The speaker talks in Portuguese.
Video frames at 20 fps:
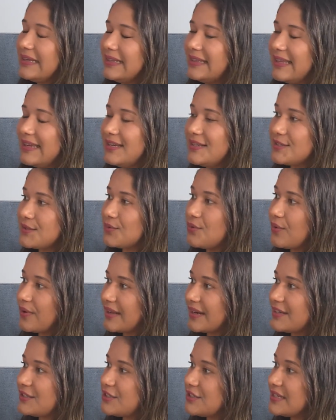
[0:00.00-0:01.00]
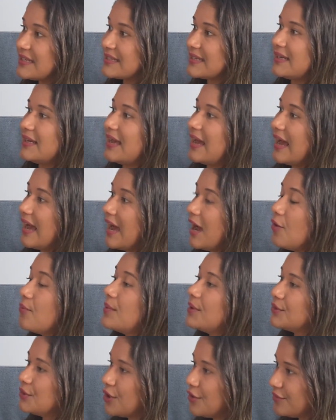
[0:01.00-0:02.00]
né, se concretiza, há
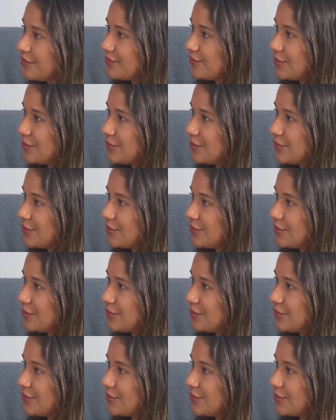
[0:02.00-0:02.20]
uma nova